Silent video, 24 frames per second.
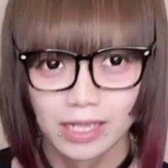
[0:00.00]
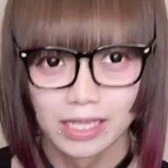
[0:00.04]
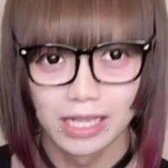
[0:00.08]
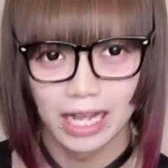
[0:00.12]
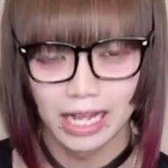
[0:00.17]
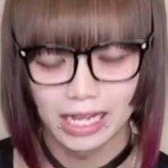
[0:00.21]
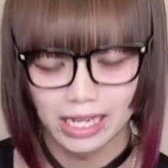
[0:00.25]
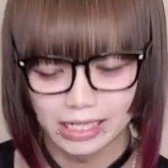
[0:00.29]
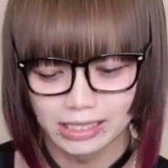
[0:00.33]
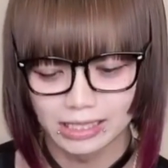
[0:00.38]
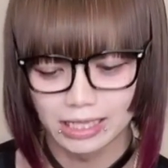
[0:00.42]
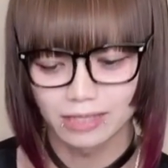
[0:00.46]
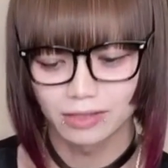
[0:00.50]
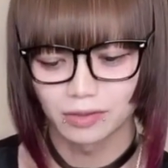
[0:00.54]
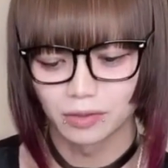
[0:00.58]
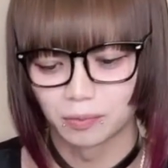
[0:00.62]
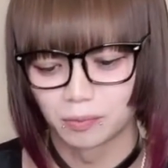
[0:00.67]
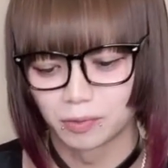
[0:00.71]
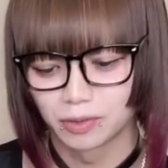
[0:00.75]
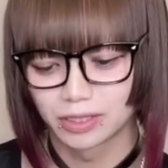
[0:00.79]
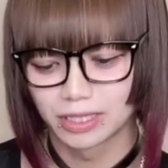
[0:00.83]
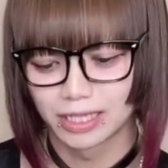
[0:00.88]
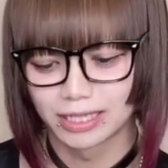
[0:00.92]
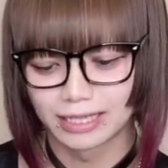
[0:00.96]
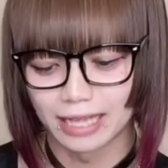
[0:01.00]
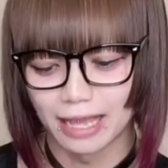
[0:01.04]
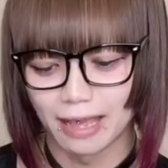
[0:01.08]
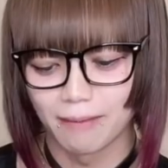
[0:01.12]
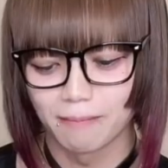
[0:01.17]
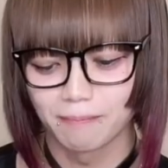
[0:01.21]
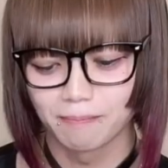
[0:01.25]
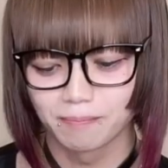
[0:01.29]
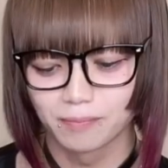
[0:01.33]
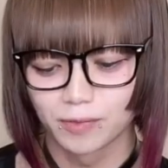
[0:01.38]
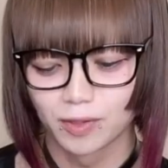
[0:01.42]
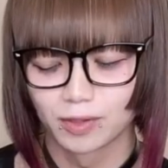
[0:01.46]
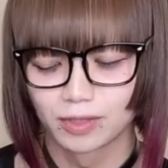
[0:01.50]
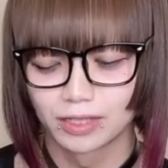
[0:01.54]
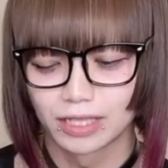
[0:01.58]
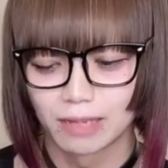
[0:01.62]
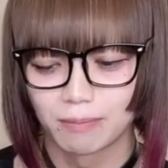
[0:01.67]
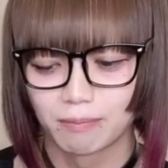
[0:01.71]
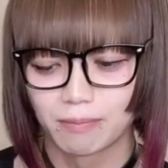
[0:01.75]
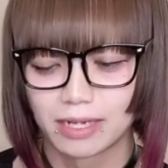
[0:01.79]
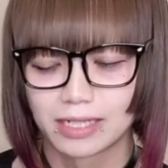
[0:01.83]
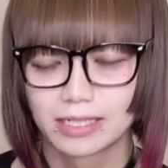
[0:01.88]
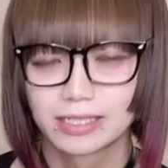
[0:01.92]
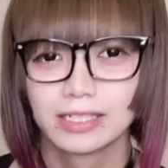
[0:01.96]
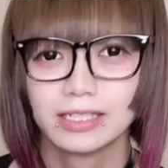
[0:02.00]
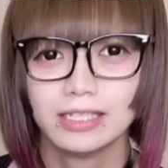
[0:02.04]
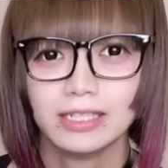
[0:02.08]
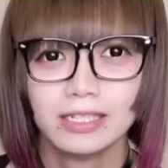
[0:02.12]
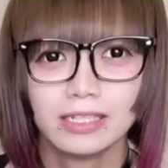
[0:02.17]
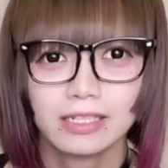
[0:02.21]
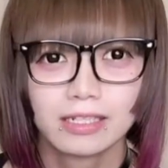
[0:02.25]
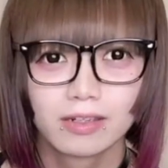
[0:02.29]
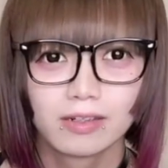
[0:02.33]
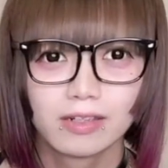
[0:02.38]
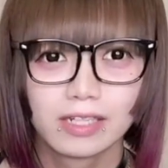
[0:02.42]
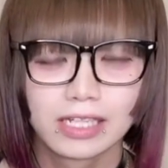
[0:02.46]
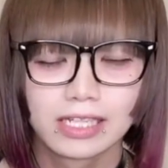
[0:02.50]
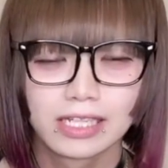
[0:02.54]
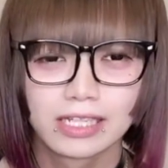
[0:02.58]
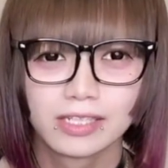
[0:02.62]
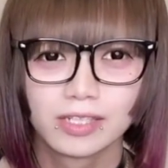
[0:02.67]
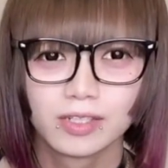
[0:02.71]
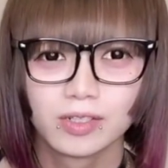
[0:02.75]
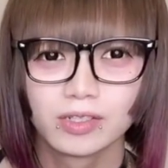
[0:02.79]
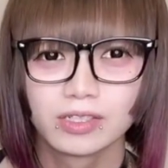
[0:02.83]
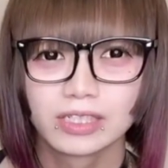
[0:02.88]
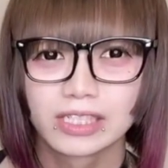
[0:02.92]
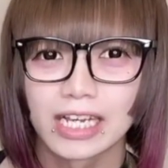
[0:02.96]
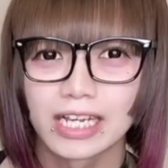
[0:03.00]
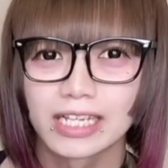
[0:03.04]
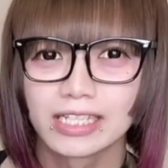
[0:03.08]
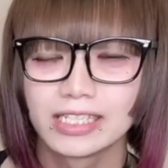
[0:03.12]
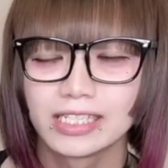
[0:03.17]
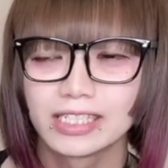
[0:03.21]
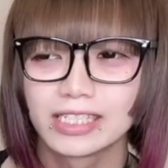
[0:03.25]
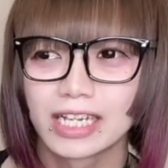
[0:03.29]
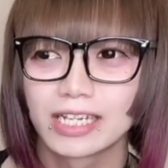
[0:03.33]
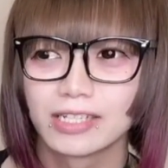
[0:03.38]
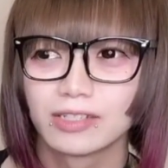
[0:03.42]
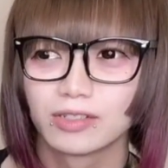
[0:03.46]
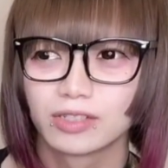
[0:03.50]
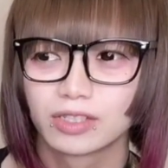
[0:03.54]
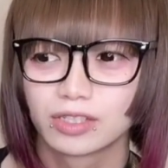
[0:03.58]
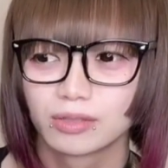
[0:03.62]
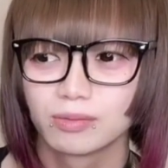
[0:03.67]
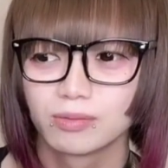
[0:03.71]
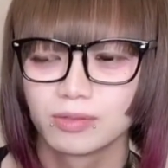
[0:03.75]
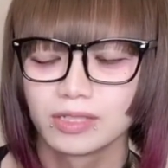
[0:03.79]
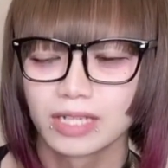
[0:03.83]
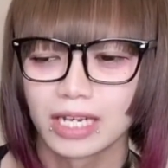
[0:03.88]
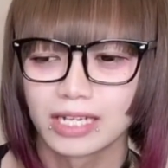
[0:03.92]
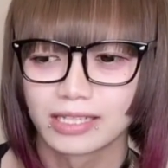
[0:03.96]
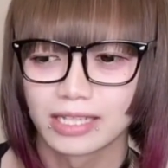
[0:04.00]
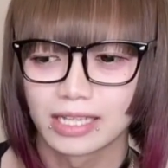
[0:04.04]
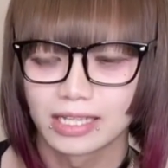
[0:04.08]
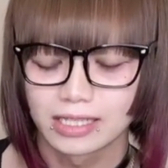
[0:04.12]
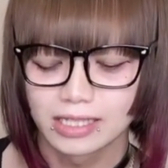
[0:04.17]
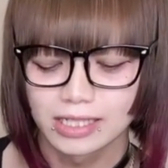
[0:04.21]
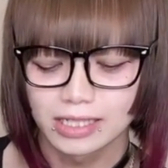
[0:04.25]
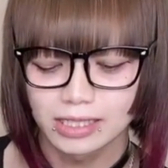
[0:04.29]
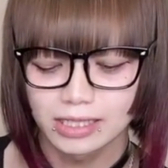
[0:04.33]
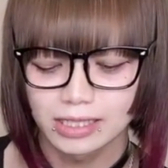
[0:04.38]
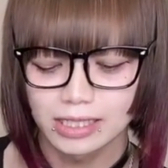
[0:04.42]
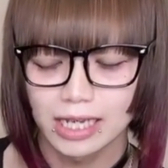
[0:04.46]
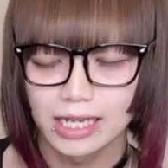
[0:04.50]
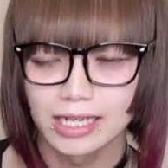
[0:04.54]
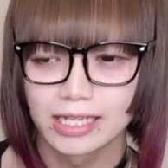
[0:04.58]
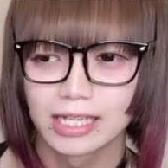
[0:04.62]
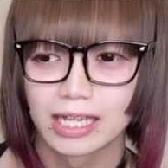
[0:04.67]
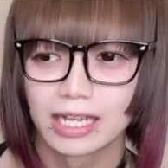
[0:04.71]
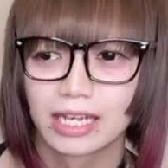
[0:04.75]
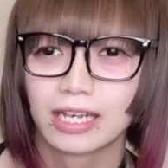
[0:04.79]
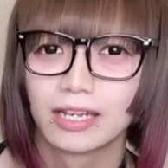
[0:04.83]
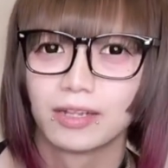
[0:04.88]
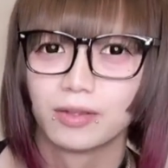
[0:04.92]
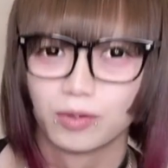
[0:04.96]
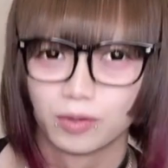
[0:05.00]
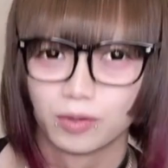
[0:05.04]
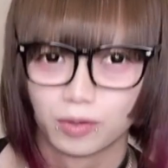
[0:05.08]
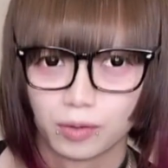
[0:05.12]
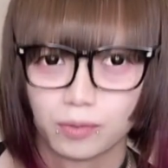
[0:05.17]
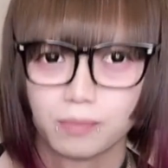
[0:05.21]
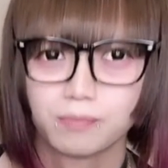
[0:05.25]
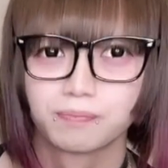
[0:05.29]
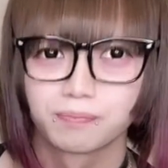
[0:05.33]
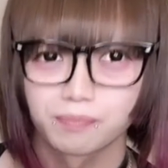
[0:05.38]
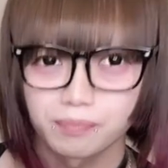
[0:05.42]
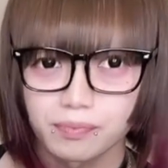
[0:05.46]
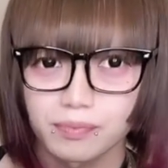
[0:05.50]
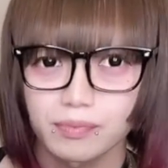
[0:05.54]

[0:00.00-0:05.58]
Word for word: なんかなと思ってて飲んでます。これね、錠剤自体の粒がねちっちゃいんだけど、